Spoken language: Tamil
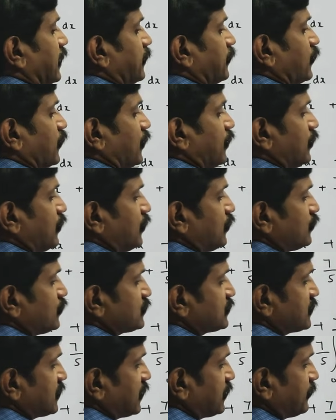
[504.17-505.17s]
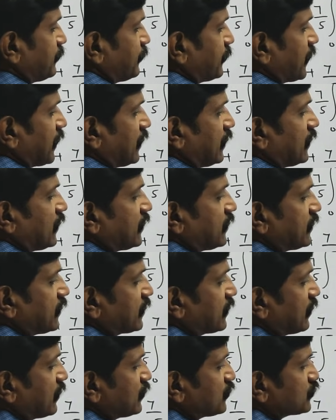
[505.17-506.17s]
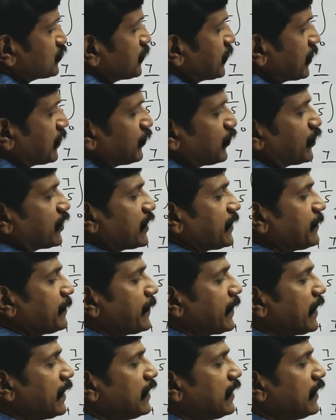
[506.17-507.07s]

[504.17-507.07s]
ஐ எம் கோயிங் டு யூஸ் இயர் இந்த இடத்துல யூஸ் பண்ண போகிறேன்